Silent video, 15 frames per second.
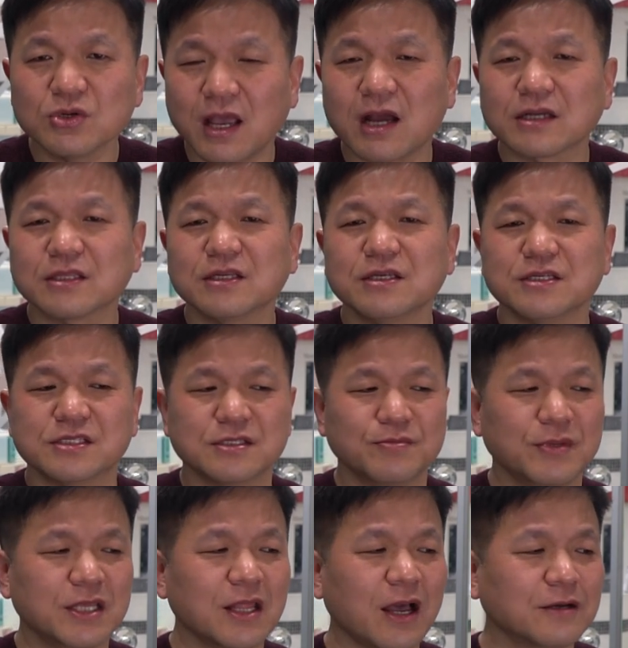대학들이
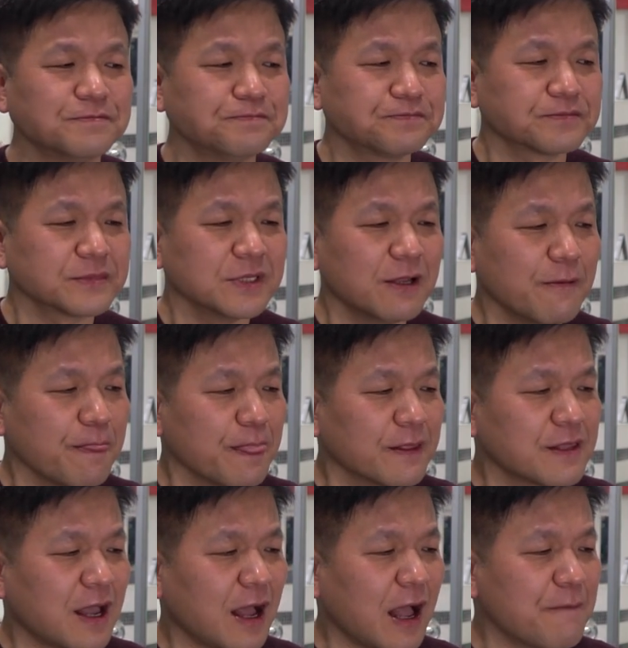있습니다.
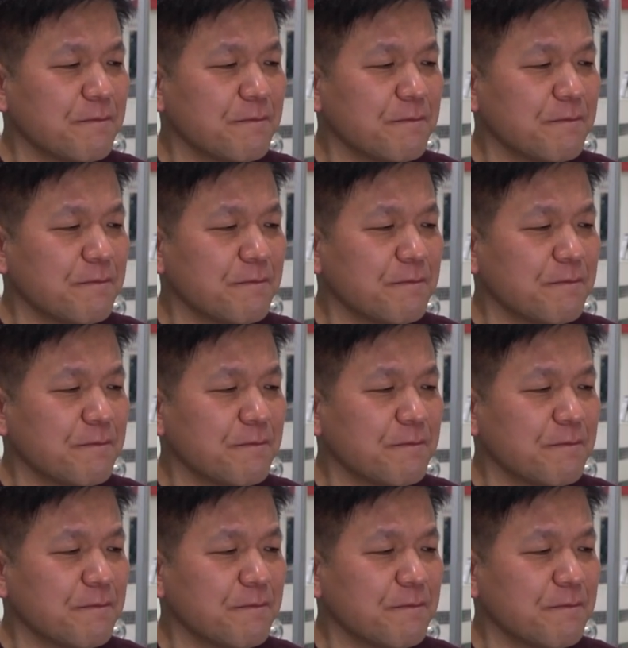자,